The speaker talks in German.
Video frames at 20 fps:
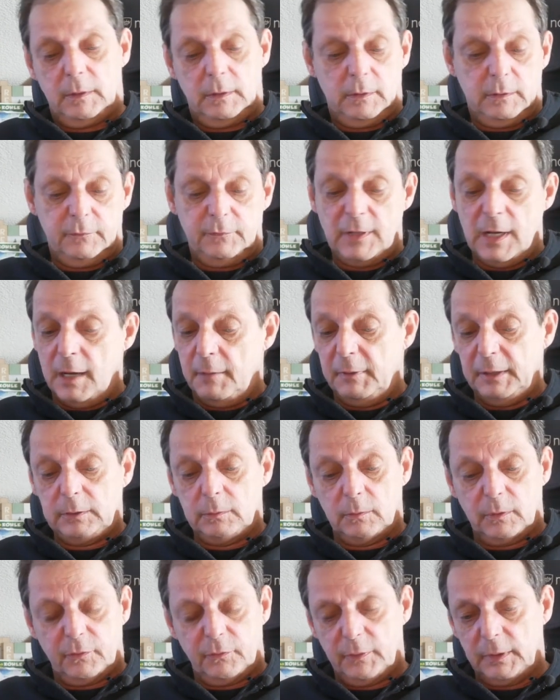
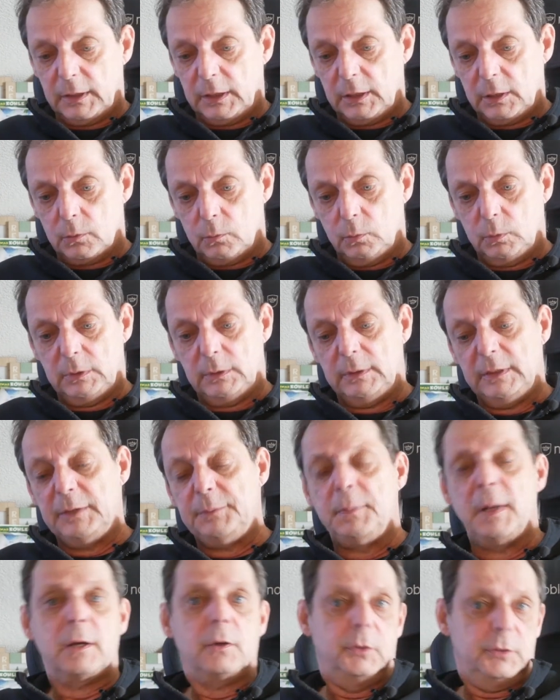Verarbeitung ist wirklich gut.
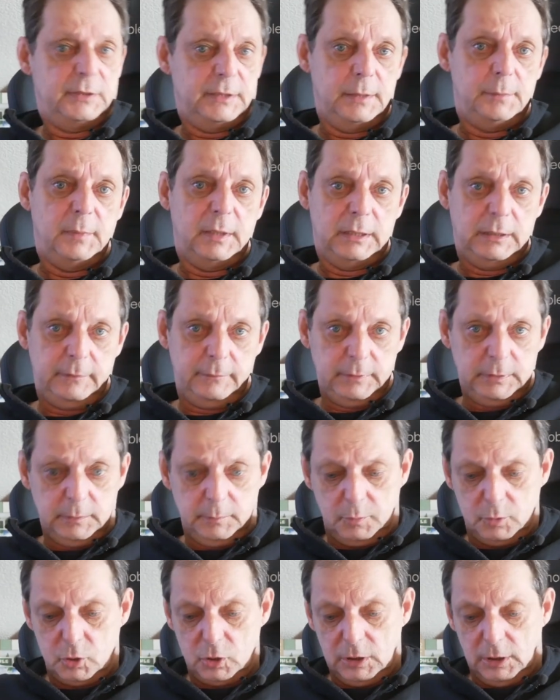Ich packe euch den mal in die
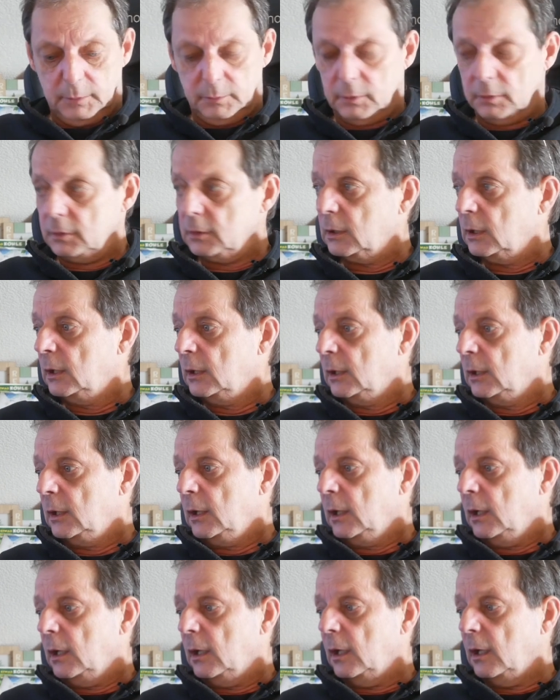Videobeschreibung.
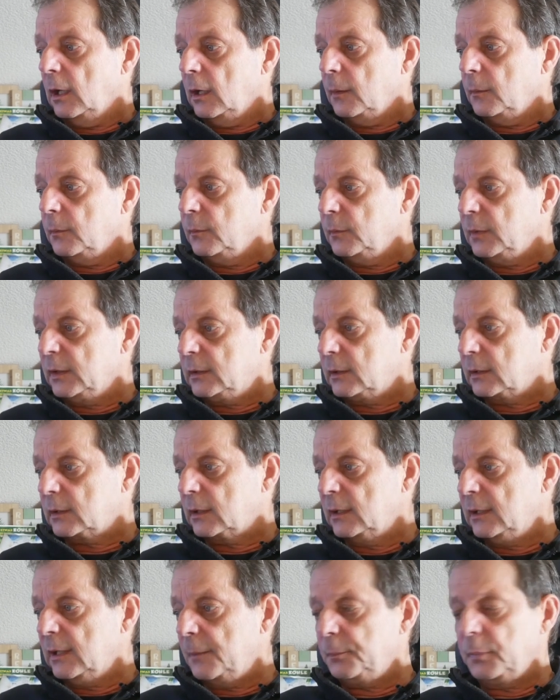Äh, mit
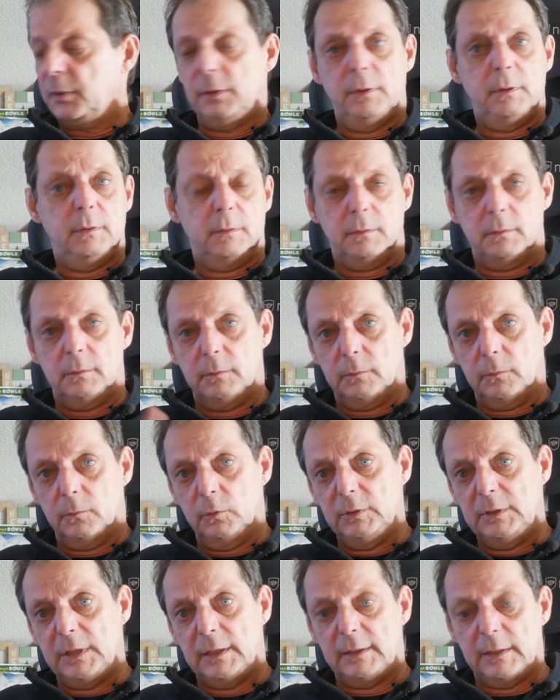knapp
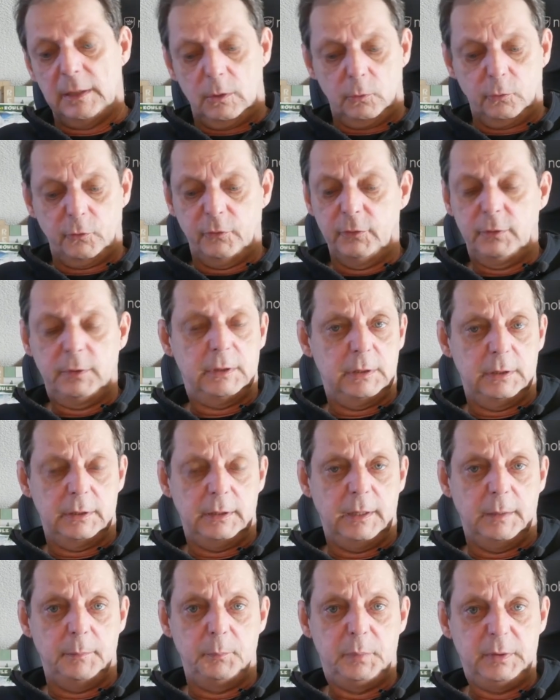unter 1000
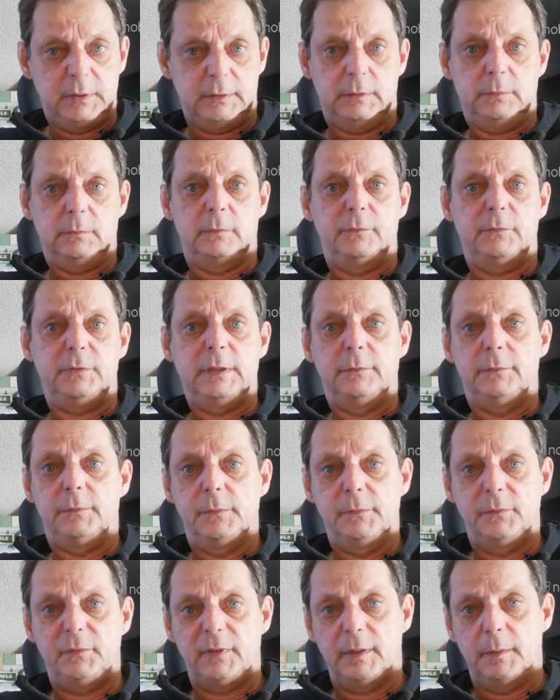Mbit und
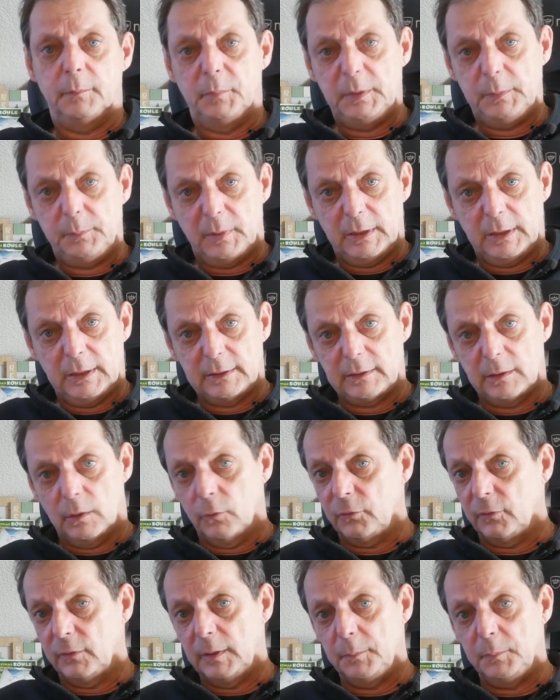54 Mbit bei einer
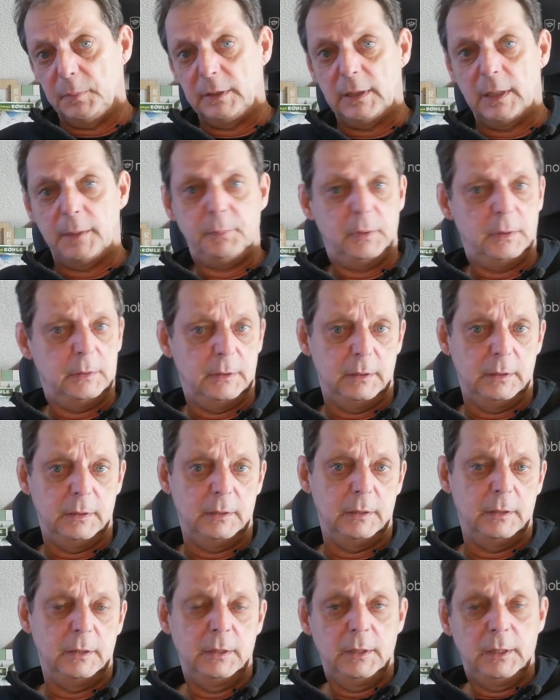1000 Mbit Up
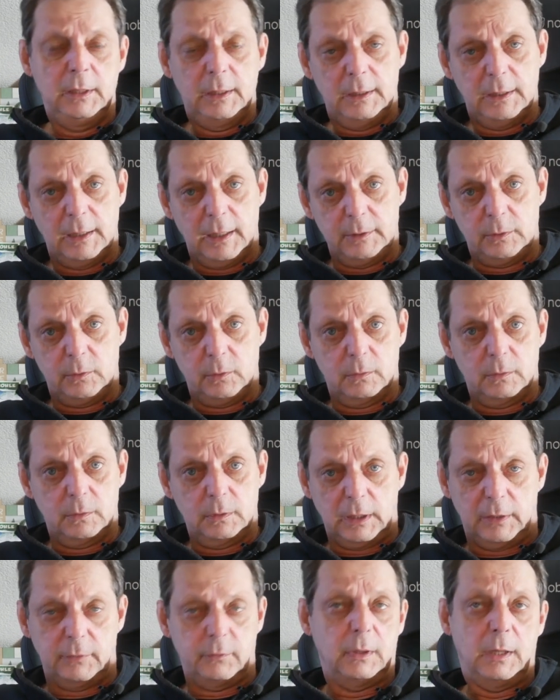äh, Leitung,
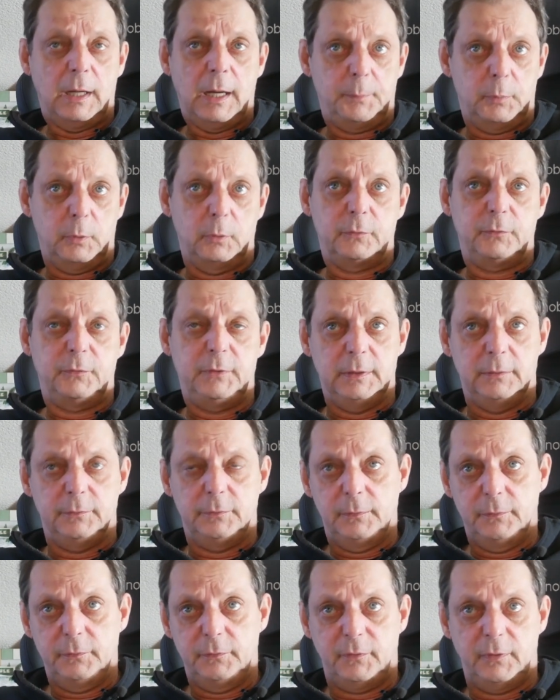also Upload
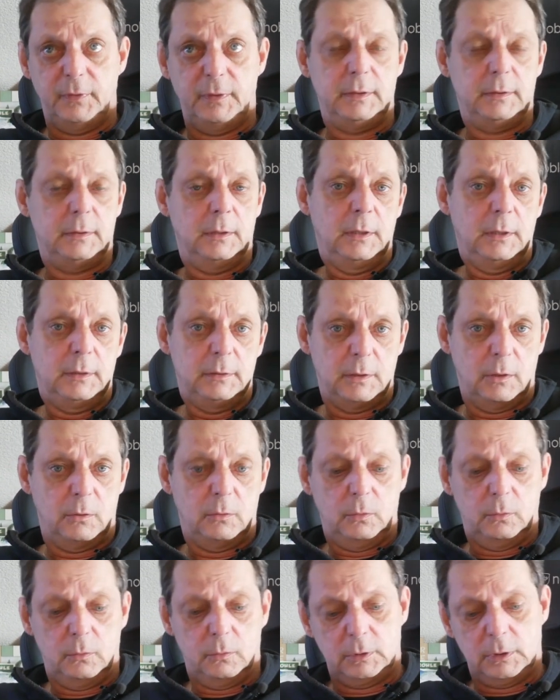54,
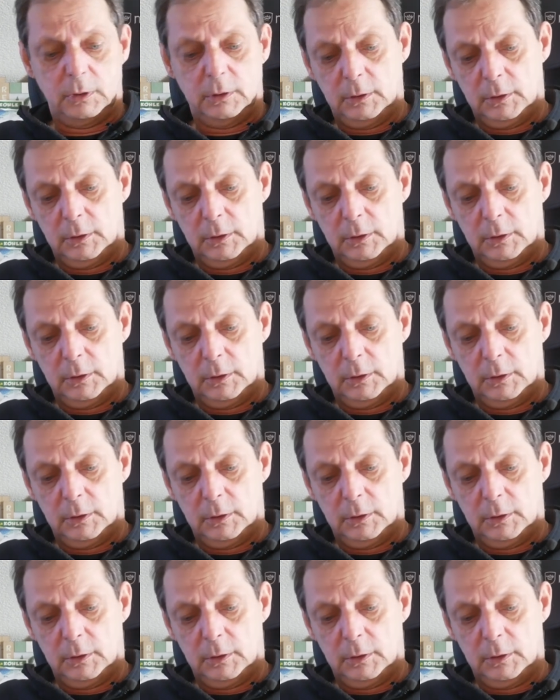Download,